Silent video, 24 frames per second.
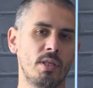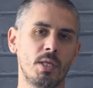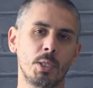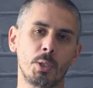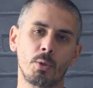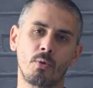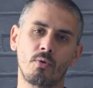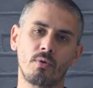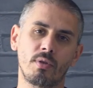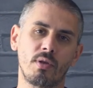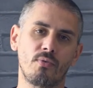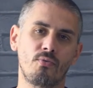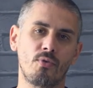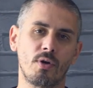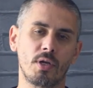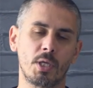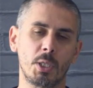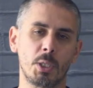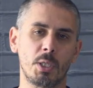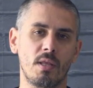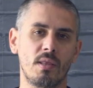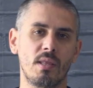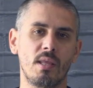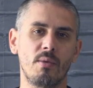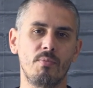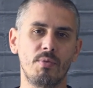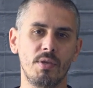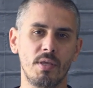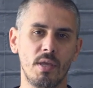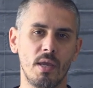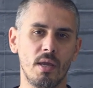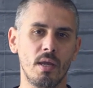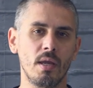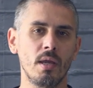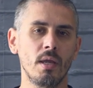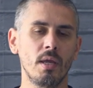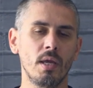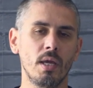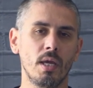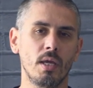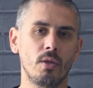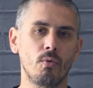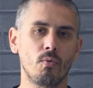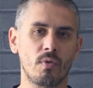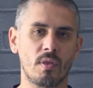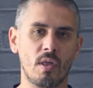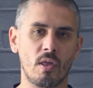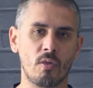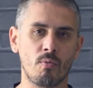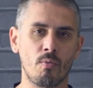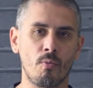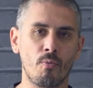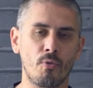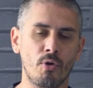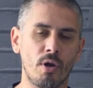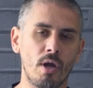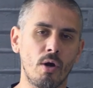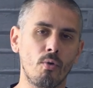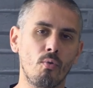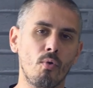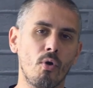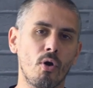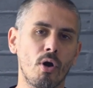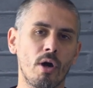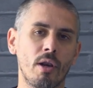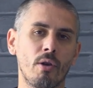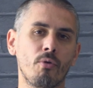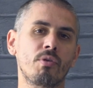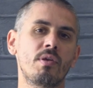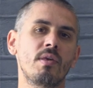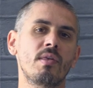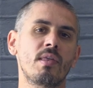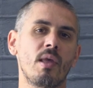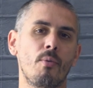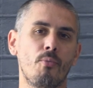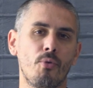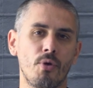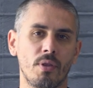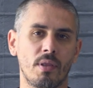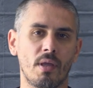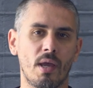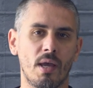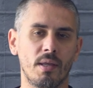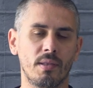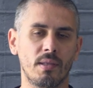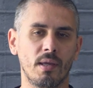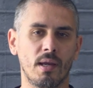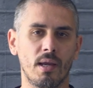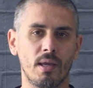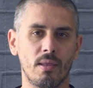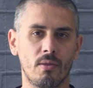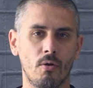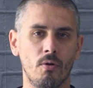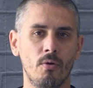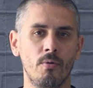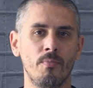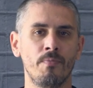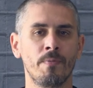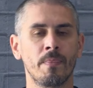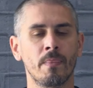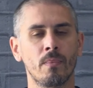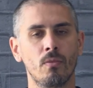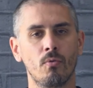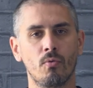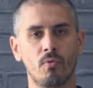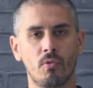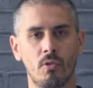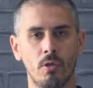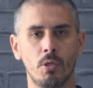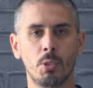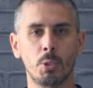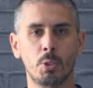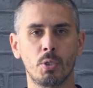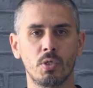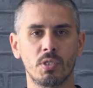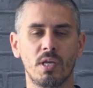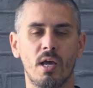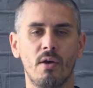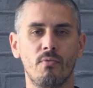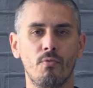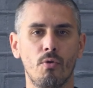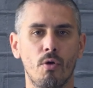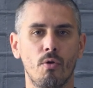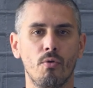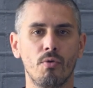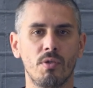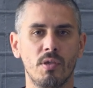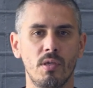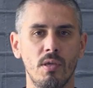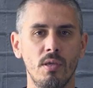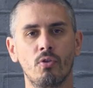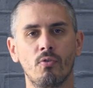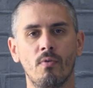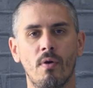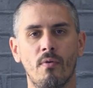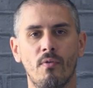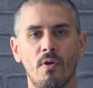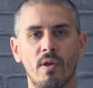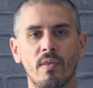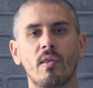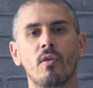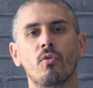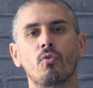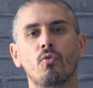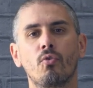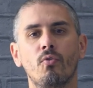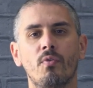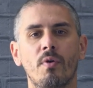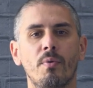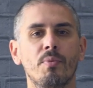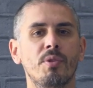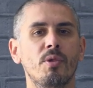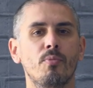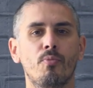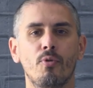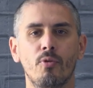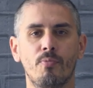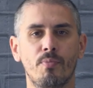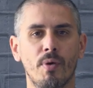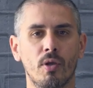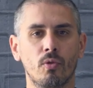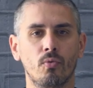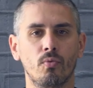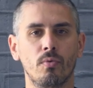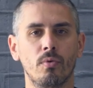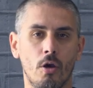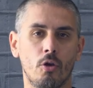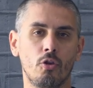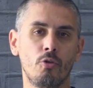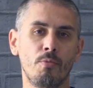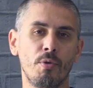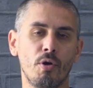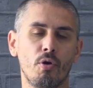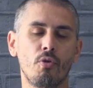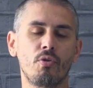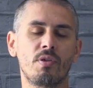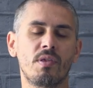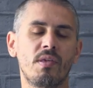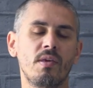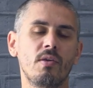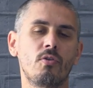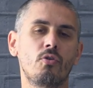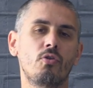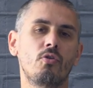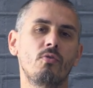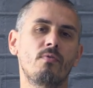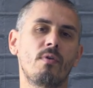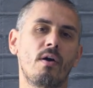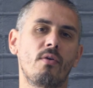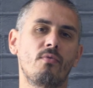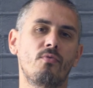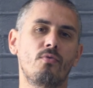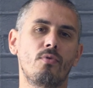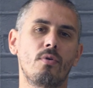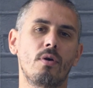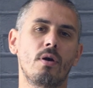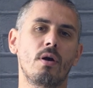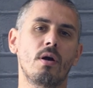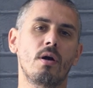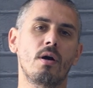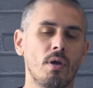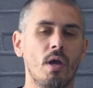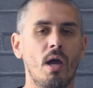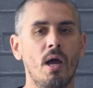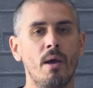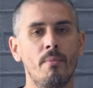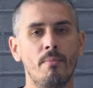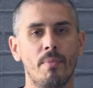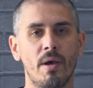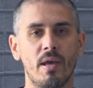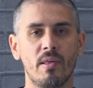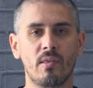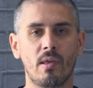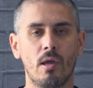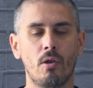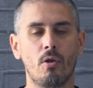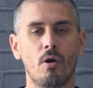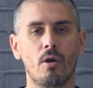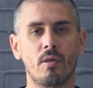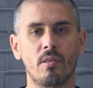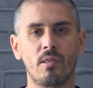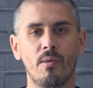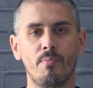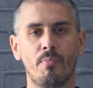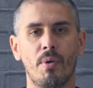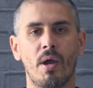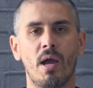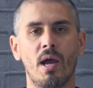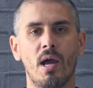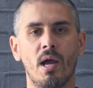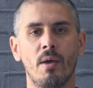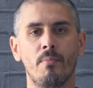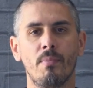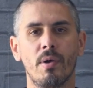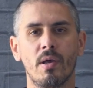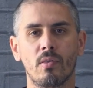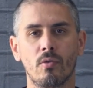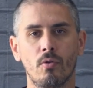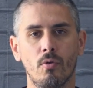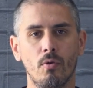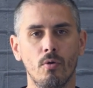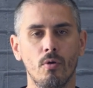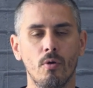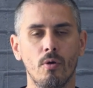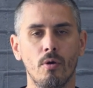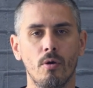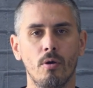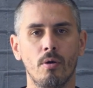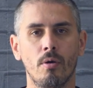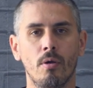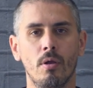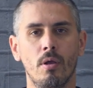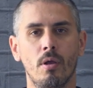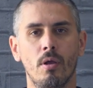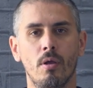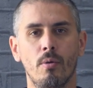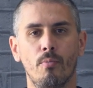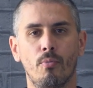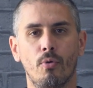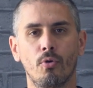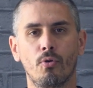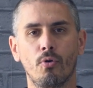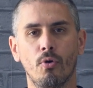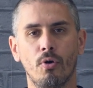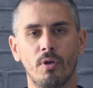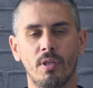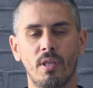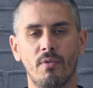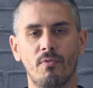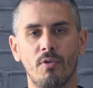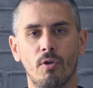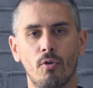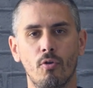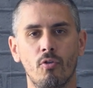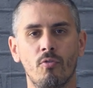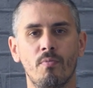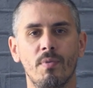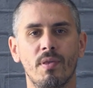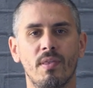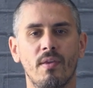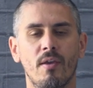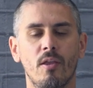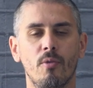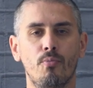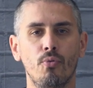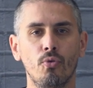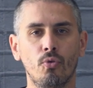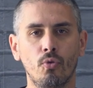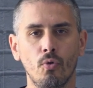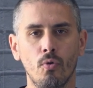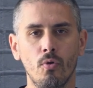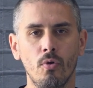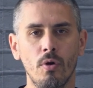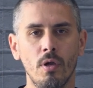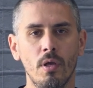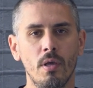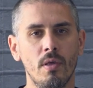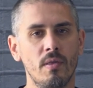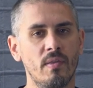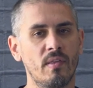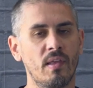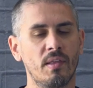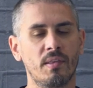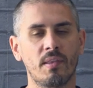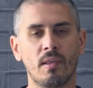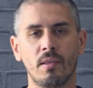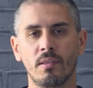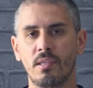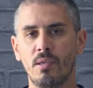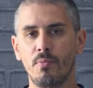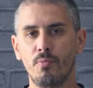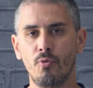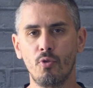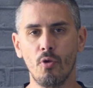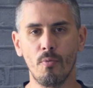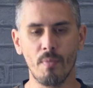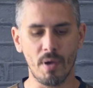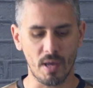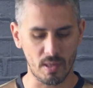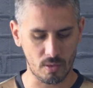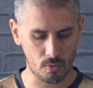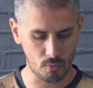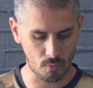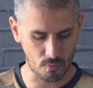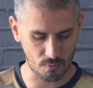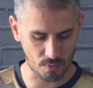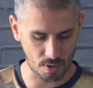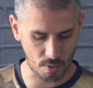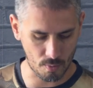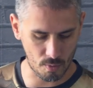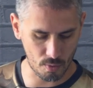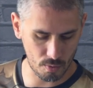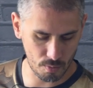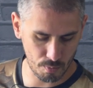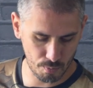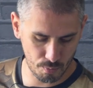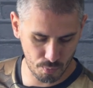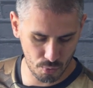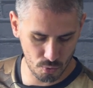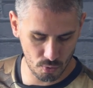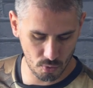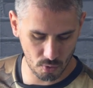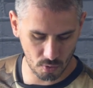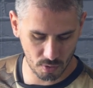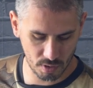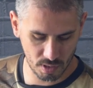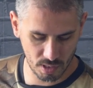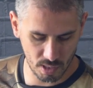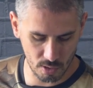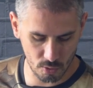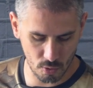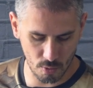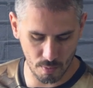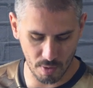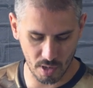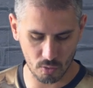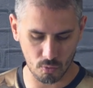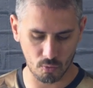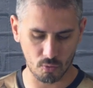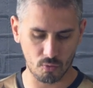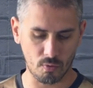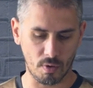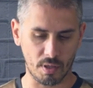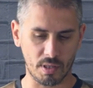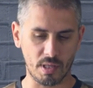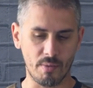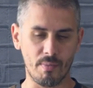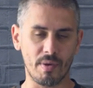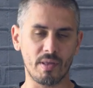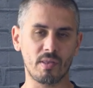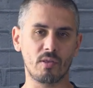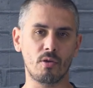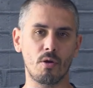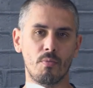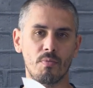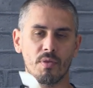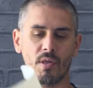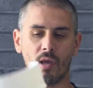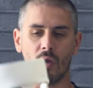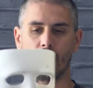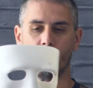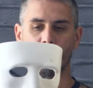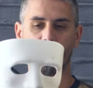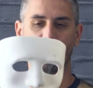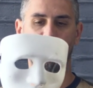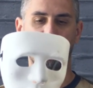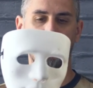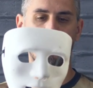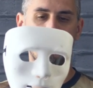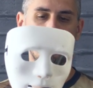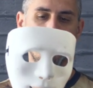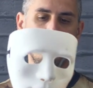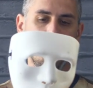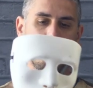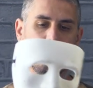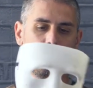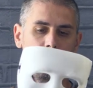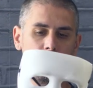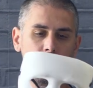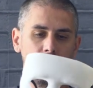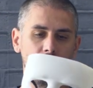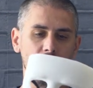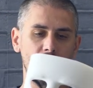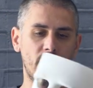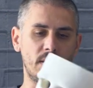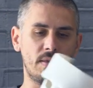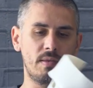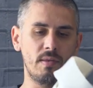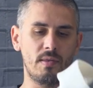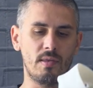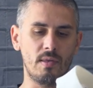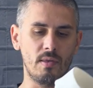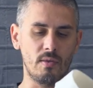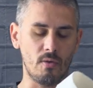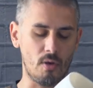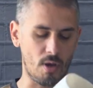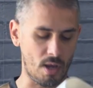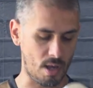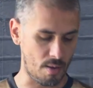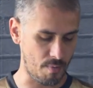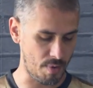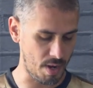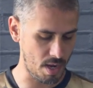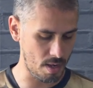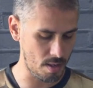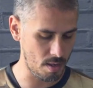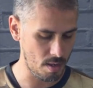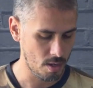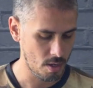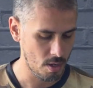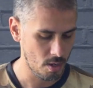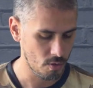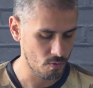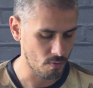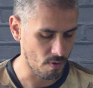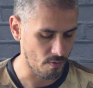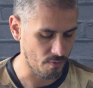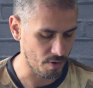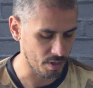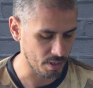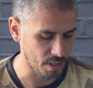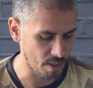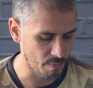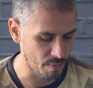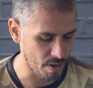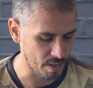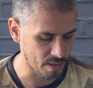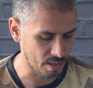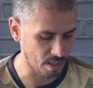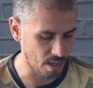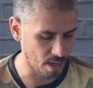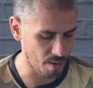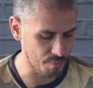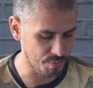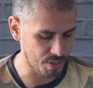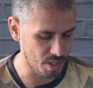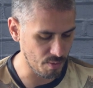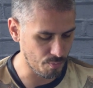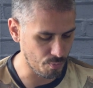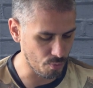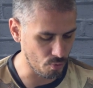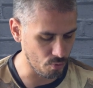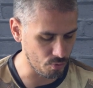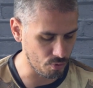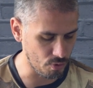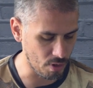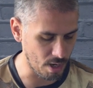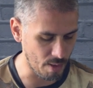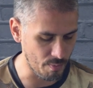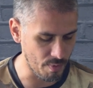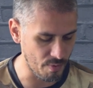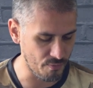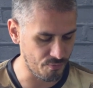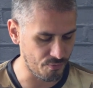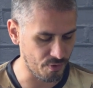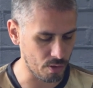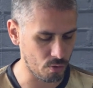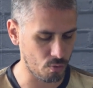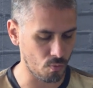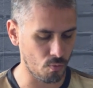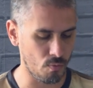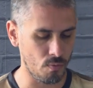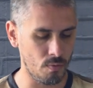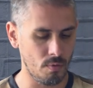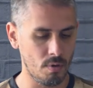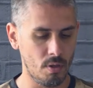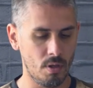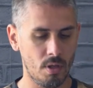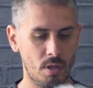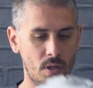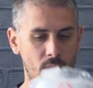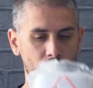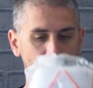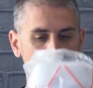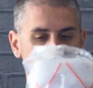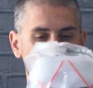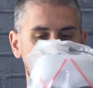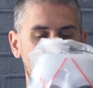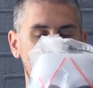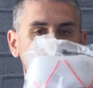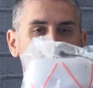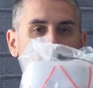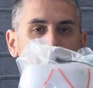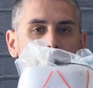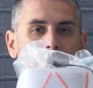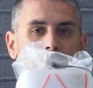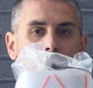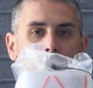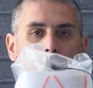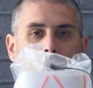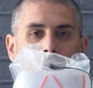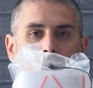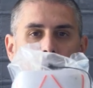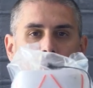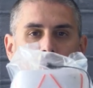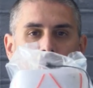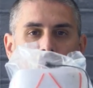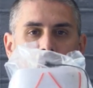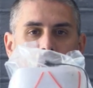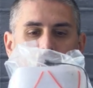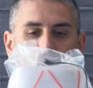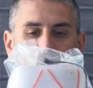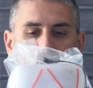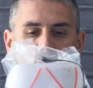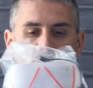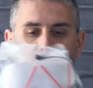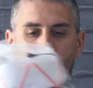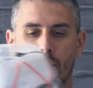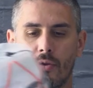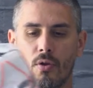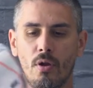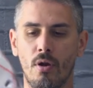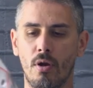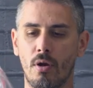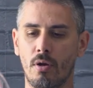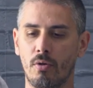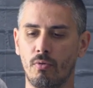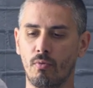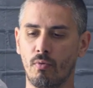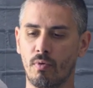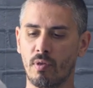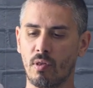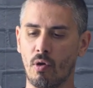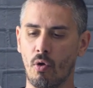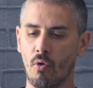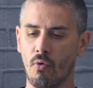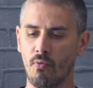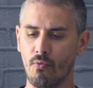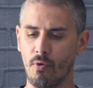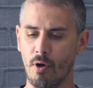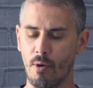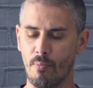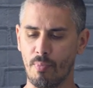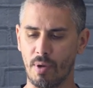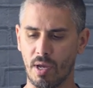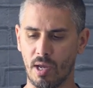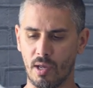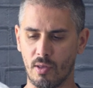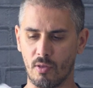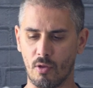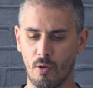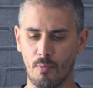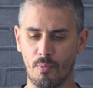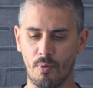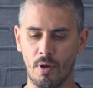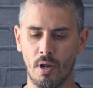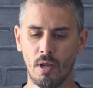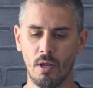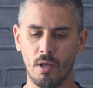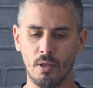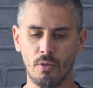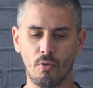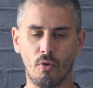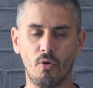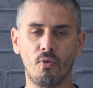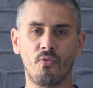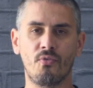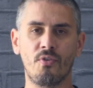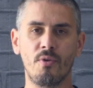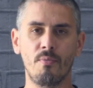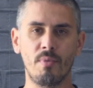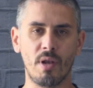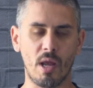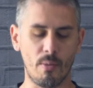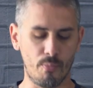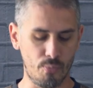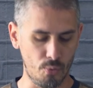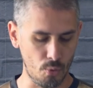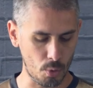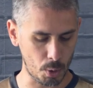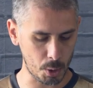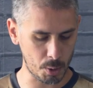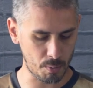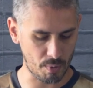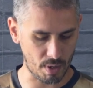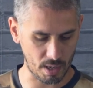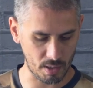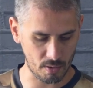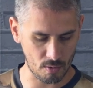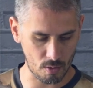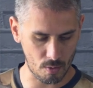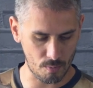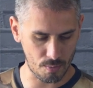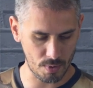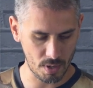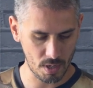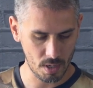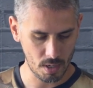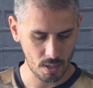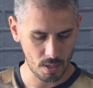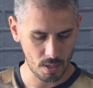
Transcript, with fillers: y a des gens des fois qui jettent des billets. Et donc c'est à ce moment-là où on ralentit, ça peut être intéressant. Donc c'est une chose à avoir aussi. Tu vas voir, ça se trouve un petit peu de partout. En numéro 6, tu vas avoir un masque. Alors, c'est pas un masque euh, pour le coronavirus, mais ça va être plutôt certains types de masques, donc vraiment plusieurs styles de masques. Donc tu vas avoir des masques comme ça. Alors des fois, les artistes, ils en ramènent. Tu vas avoir des masques un petit peu de la même façon, mais avec de la lumière à l'intérieur. Donc ça, on le voit par exemple dans le film La Purge, par exemple